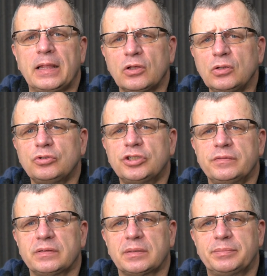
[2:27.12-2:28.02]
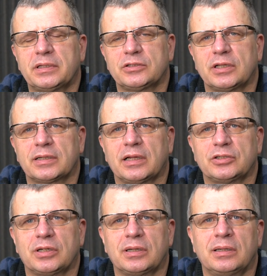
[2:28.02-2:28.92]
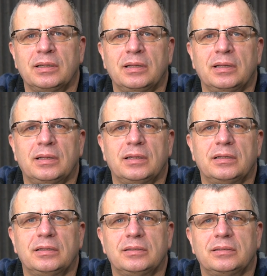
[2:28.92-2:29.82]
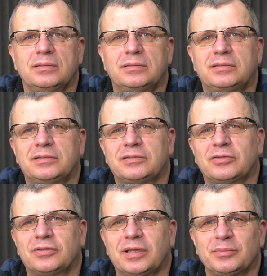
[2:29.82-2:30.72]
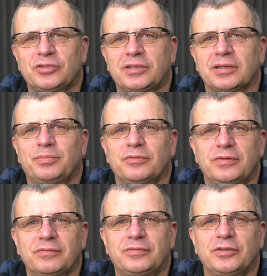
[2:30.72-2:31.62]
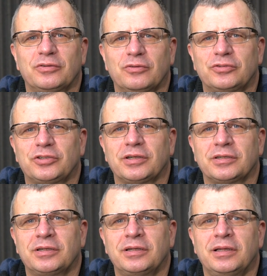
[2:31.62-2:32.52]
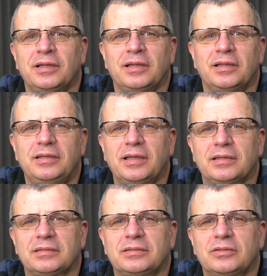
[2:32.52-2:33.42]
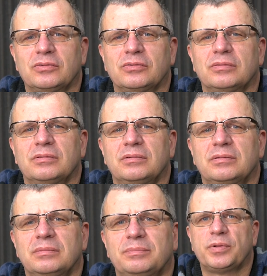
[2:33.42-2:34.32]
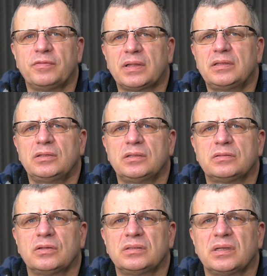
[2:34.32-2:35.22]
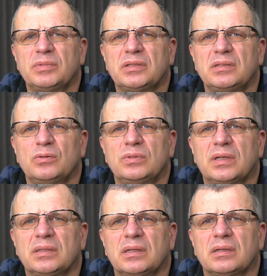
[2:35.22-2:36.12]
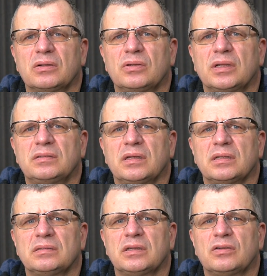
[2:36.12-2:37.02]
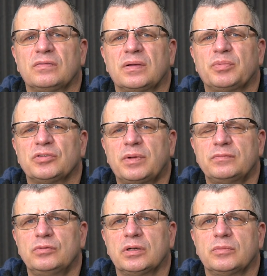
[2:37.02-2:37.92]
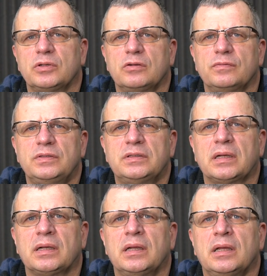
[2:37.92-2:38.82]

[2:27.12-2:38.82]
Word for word: no i uczciwie zapytać lekarza, y, co tam, że tak powiem, w tych oczach jest. No, y, prywatnie nie sądzę, aby ta nieudana korekcja laserowa pozbawiła mojego widza